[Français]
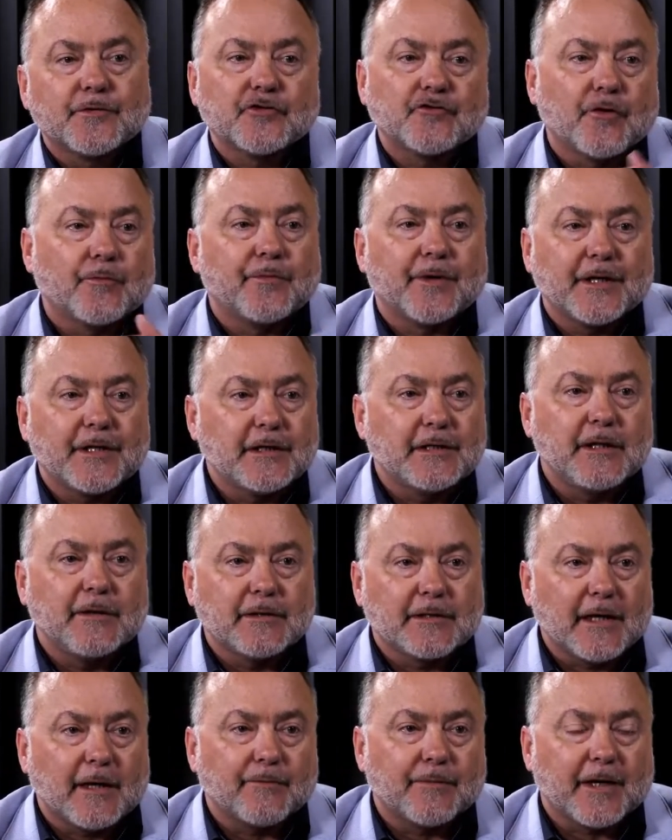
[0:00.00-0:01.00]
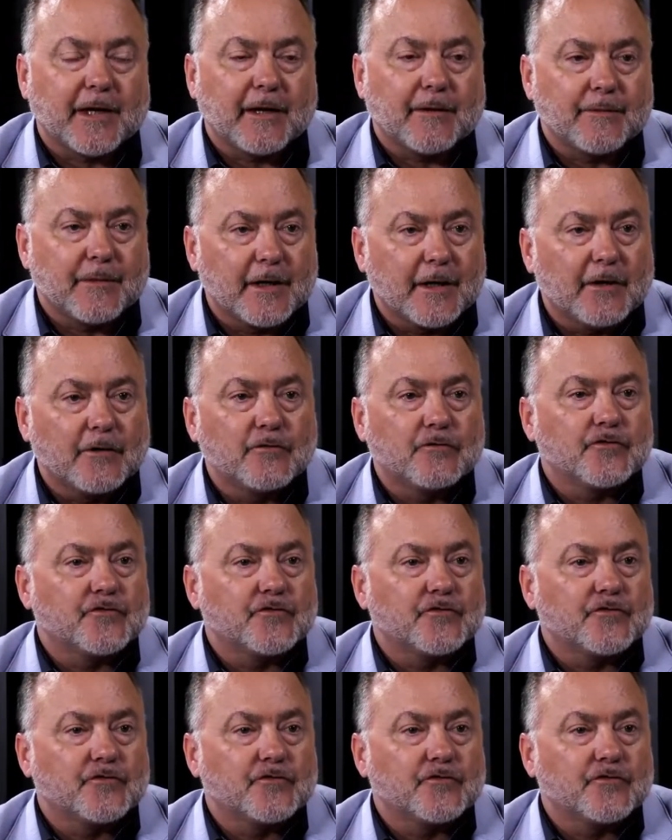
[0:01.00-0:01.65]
je vais payer des tempéraments ou je